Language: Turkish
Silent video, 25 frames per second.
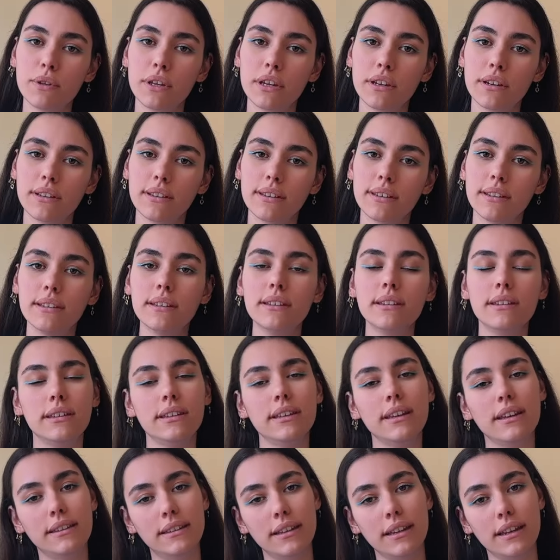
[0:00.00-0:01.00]
bir yaratığın
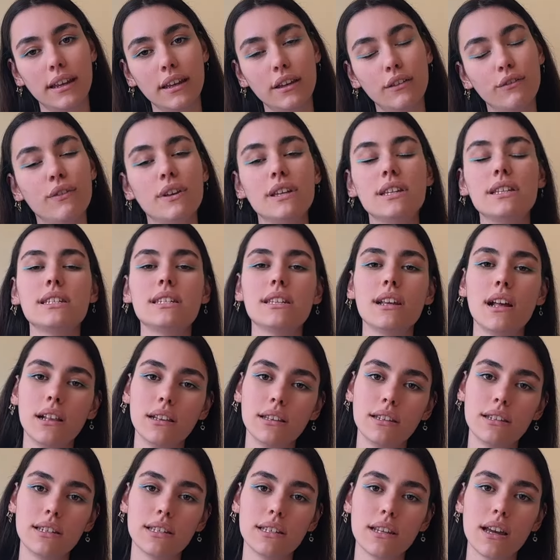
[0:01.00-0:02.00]
yetenek ve
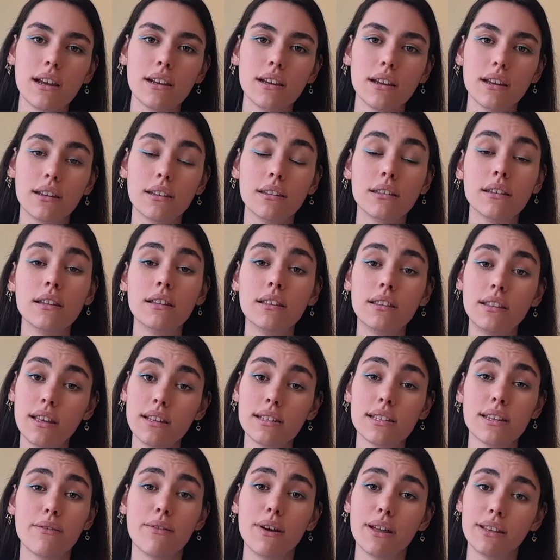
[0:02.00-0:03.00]
saldırı zarlarında
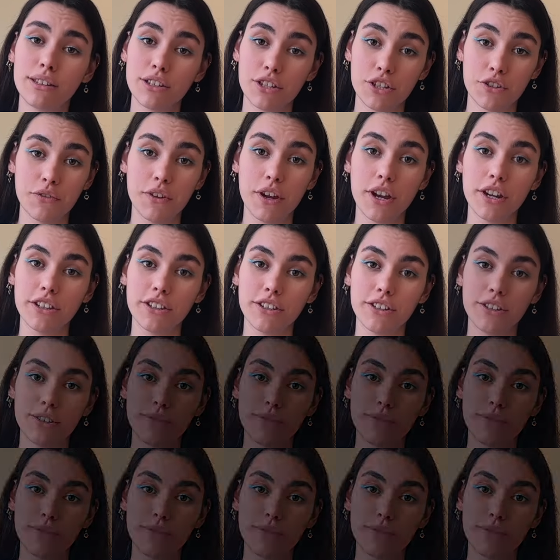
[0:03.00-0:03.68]
dezavantajı vardır.